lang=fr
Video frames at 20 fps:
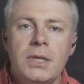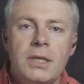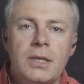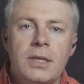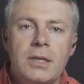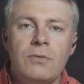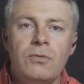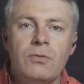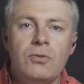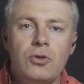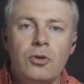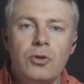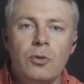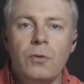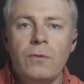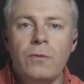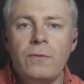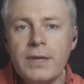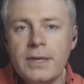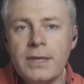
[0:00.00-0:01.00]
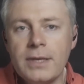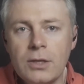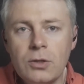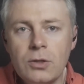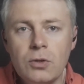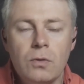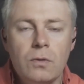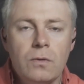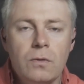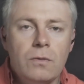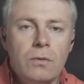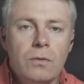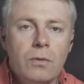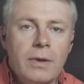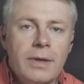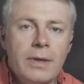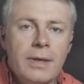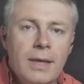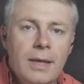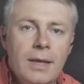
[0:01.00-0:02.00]
ça. Voilà. Il toujours mieux faire quelque chose que
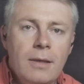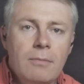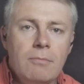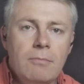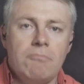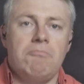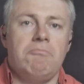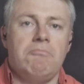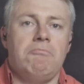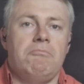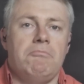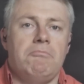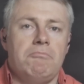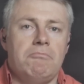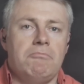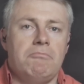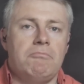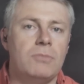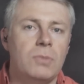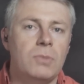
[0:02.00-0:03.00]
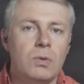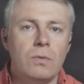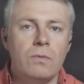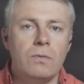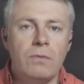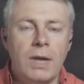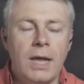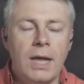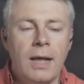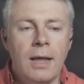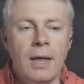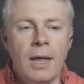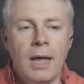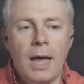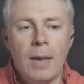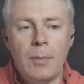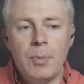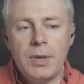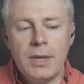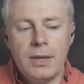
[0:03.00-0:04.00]
rien. Ouais. Donc voilà.
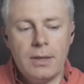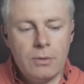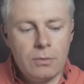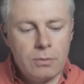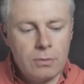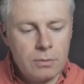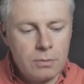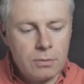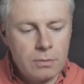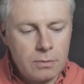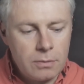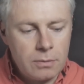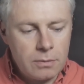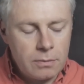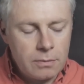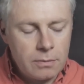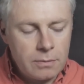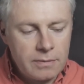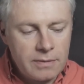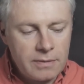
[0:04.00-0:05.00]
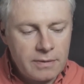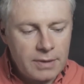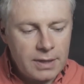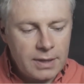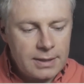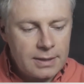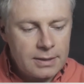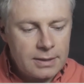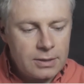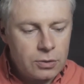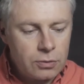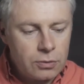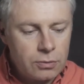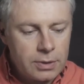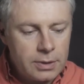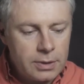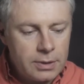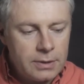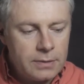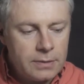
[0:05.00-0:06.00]
Après, euh, c'est vrai que tu as des
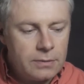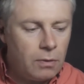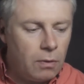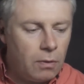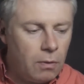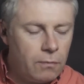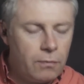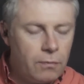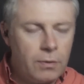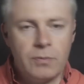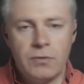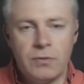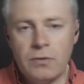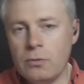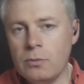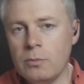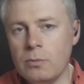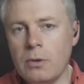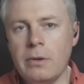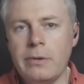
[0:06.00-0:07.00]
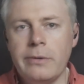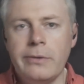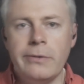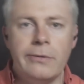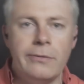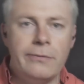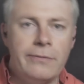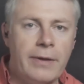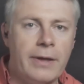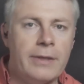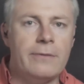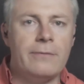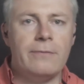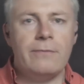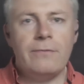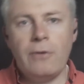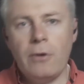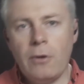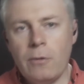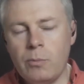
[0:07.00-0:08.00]
gens qui disent non, il faut absolument euh, faire un
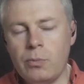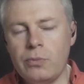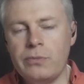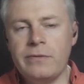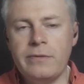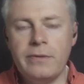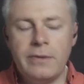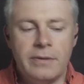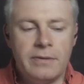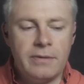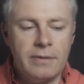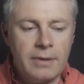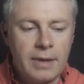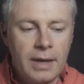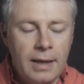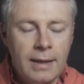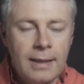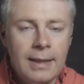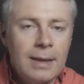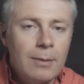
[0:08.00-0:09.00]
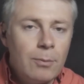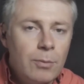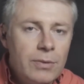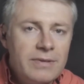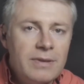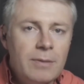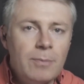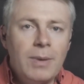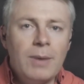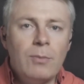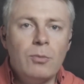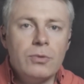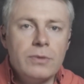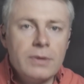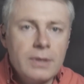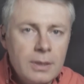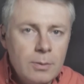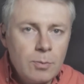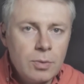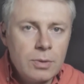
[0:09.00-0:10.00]
effort, pousser, etc. Moi, c'est pas mon
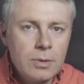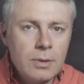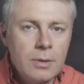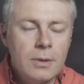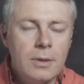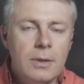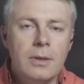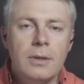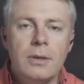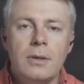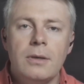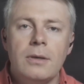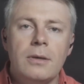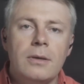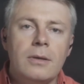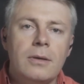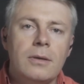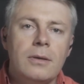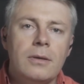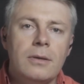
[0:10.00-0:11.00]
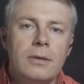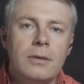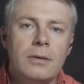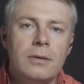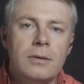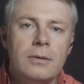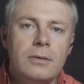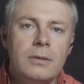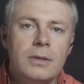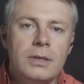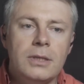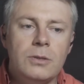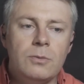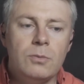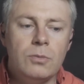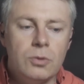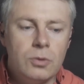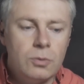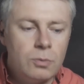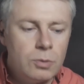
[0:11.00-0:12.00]
trip. Mmh. Euh, et
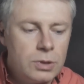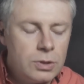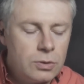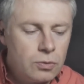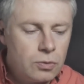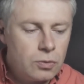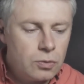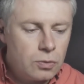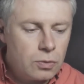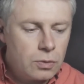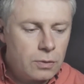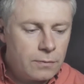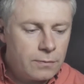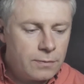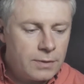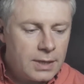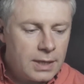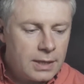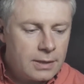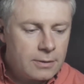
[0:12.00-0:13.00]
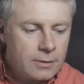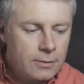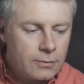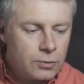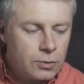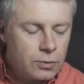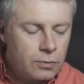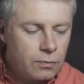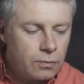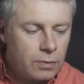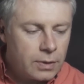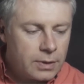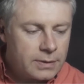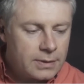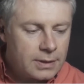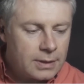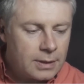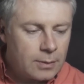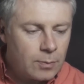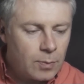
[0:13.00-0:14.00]
je, me dis toujours qu'en final, quand je vois
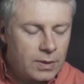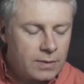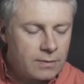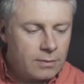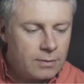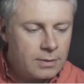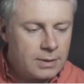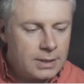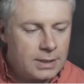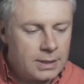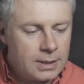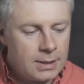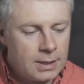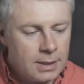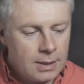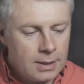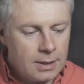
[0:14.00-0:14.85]
certaines personnes qui.